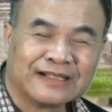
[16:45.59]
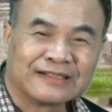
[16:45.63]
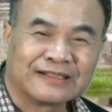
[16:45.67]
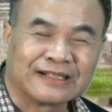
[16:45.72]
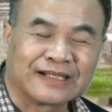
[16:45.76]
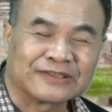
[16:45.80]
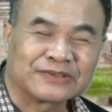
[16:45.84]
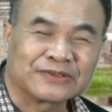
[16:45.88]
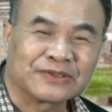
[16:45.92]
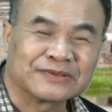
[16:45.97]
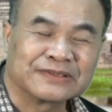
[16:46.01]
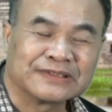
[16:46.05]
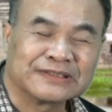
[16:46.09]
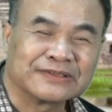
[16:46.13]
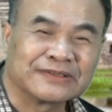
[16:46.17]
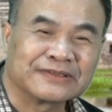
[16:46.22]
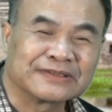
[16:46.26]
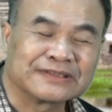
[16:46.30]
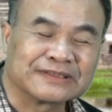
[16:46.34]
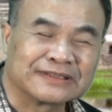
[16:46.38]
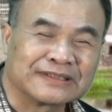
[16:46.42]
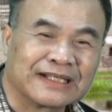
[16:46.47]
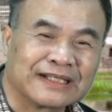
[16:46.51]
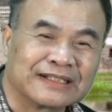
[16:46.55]
那宋钦宗
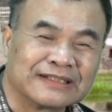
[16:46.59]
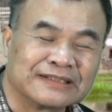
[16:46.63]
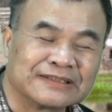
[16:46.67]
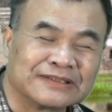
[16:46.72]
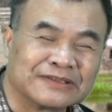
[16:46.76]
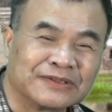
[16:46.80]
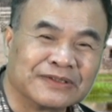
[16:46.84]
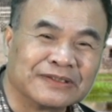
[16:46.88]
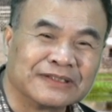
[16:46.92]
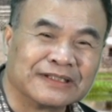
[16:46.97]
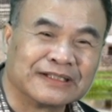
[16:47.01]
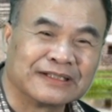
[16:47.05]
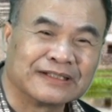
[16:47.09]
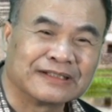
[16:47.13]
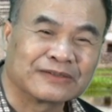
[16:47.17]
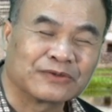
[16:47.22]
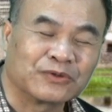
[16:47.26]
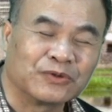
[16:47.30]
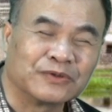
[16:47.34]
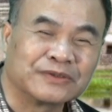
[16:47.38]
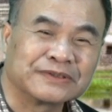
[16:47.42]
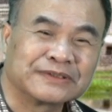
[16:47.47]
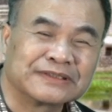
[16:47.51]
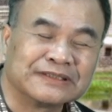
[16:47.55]
时代的时候呢，
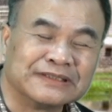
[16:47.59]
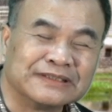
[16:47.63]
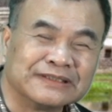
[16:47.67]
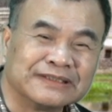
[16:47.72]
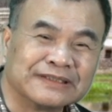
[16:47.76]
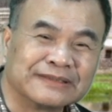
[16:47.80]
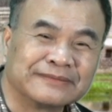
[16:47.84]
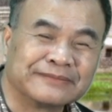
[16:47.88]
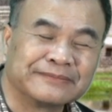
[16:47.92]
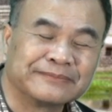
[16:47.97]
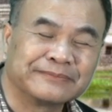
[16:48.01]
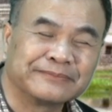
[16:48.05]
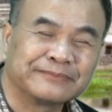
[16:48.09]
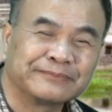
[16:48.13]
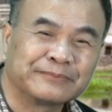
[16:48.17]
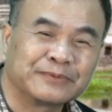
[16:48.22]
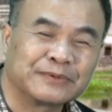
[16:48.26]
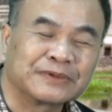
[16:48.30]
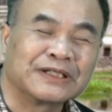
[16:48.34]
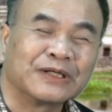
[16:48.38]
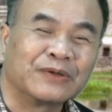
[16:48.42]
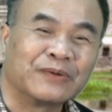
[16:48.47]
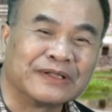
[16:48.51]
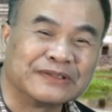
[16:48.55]
国事已经
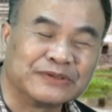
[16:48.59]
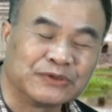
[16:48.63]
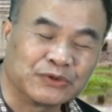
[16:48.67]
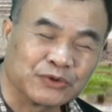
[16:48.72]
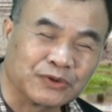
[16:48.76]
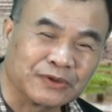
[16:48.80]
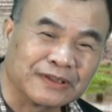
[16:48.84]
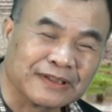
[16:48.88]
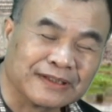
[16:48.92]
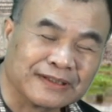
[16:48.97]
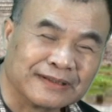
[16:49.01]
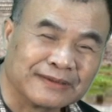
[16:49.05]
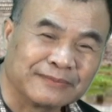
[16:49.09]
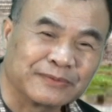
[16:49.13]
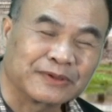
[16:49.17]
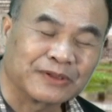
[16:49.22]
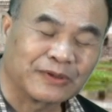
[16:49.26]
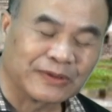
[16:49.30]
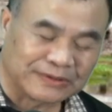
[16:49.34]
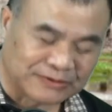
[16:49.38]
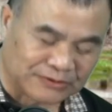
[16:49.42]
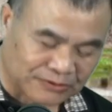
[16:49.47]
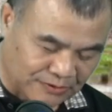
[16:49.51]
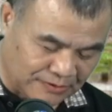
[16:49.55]
不可挽救了，不
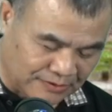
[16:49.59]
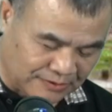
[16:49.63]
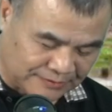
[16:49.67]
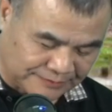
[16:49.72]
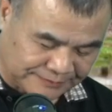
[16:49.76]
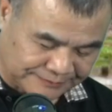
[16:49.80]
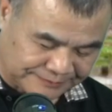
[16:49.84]
可挽救。